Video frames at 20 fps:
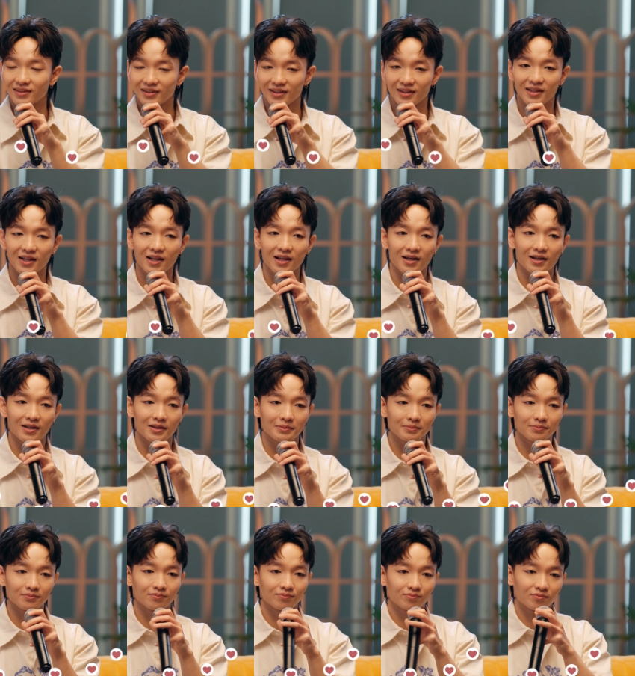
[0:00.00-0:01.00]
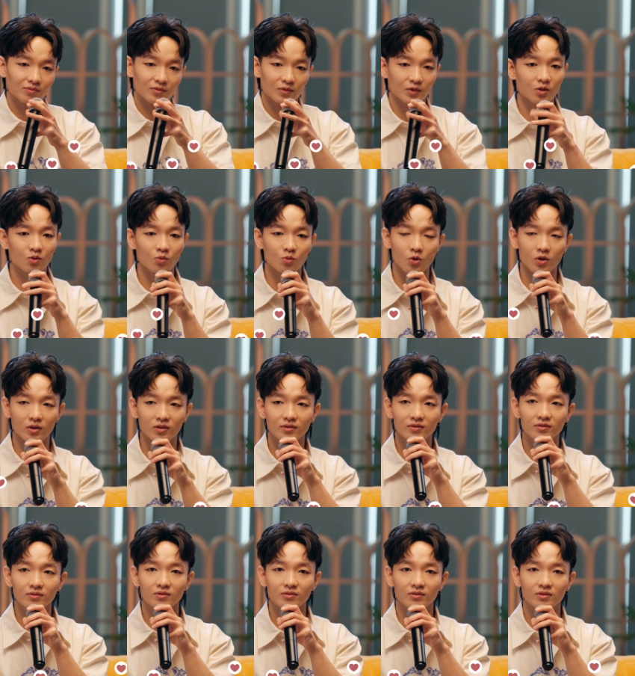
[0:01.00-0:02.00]
thế nên là cũng
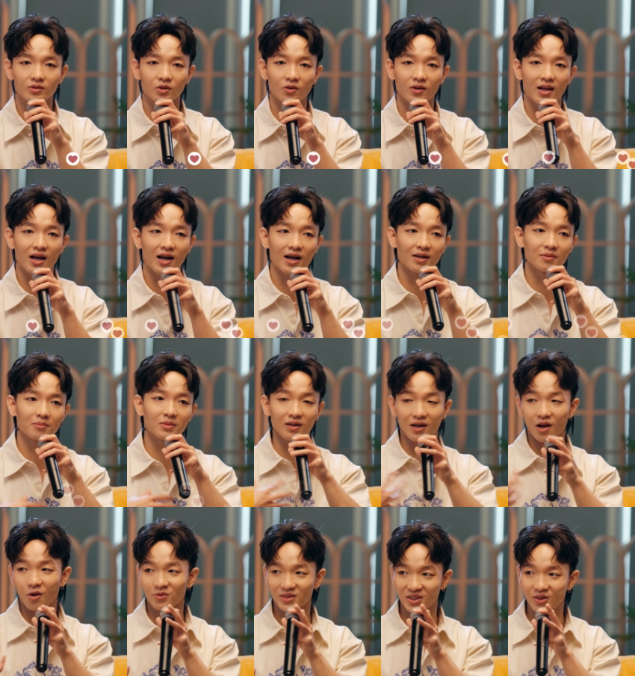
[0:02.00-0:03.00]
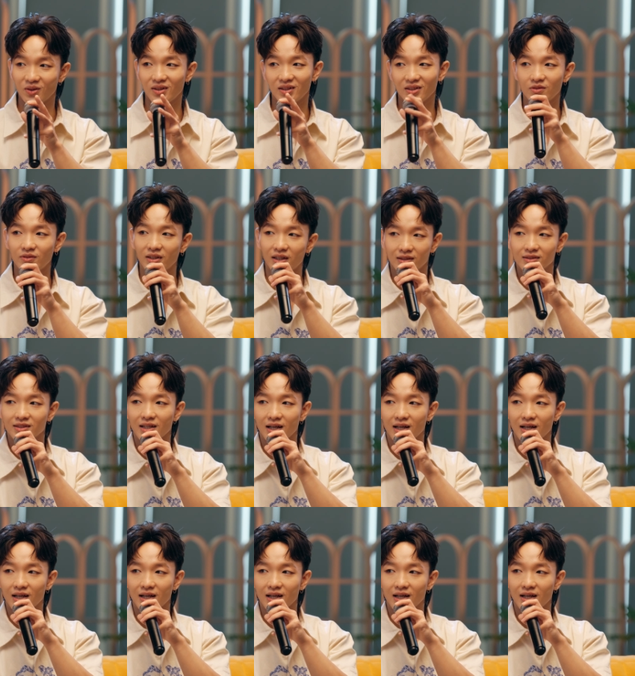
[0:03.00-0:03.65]
muốn gọi là mở lòng nhiều hơn với khán